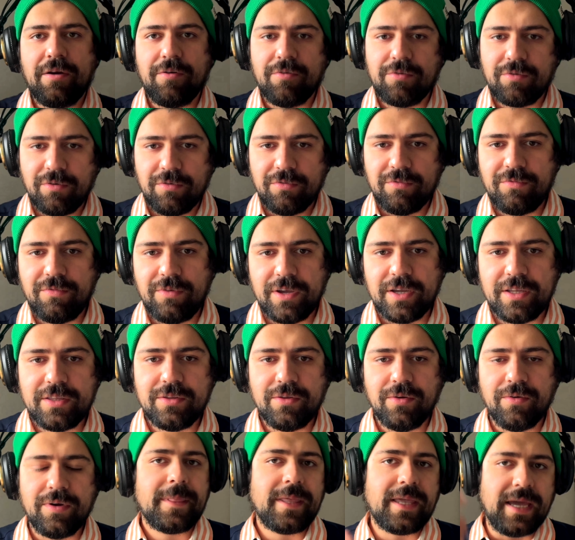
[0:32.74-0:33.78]
un
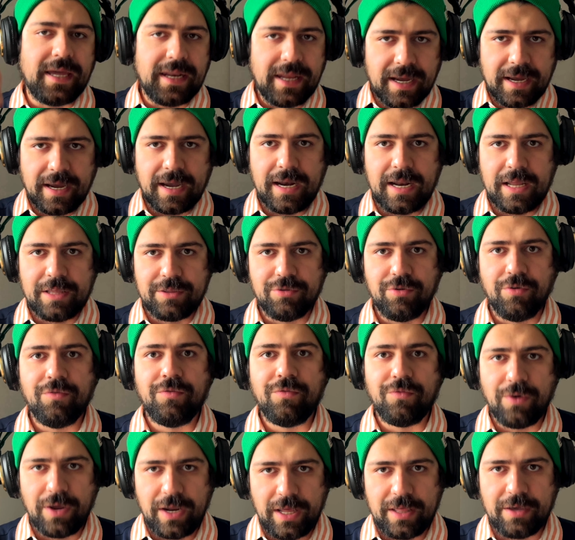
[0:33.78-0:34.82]
conflicto que escalando
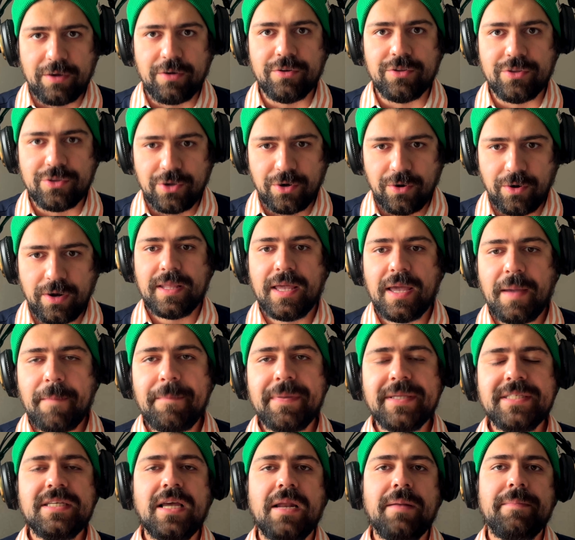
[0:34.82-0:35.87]
fuera de control,
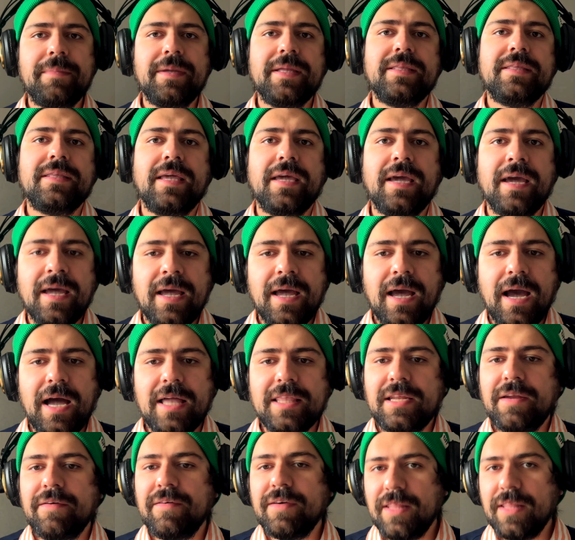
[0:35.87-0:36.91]
especialmente a
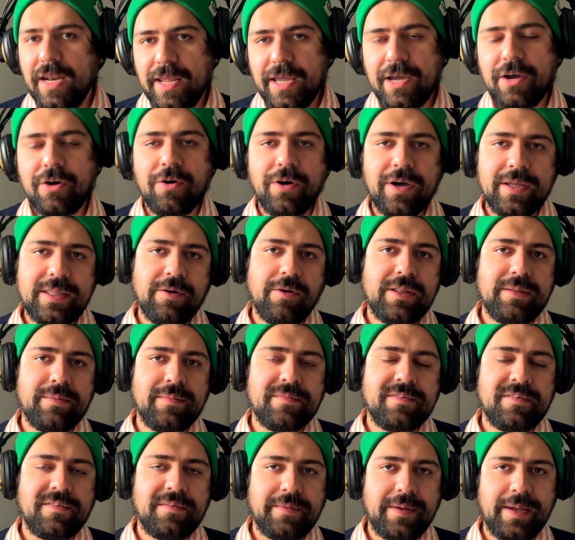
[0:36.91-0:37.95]
través del hijo de esta última
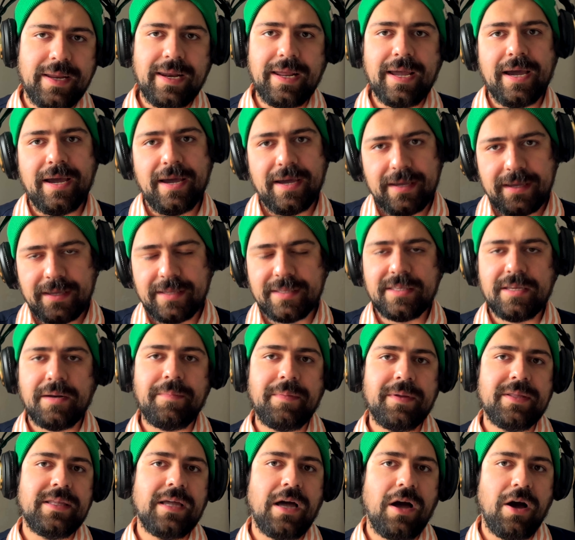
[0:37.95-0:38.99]
familia
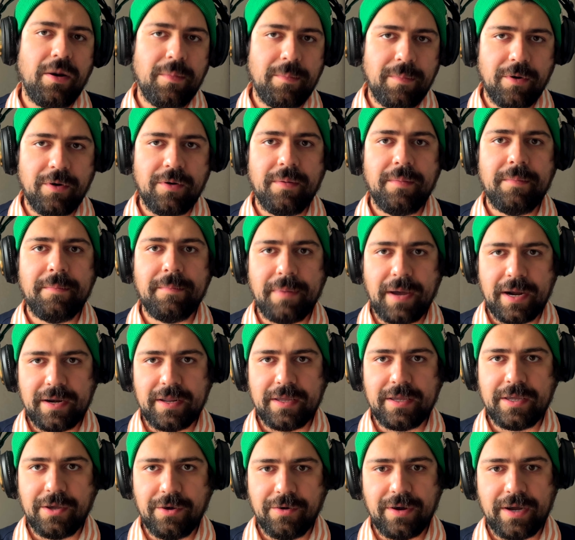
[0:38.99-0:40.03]
interpretado por Barry
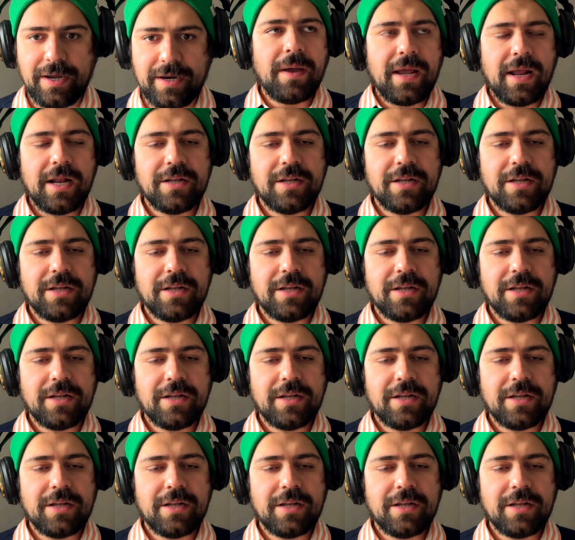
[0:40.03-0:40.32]
Keoghan.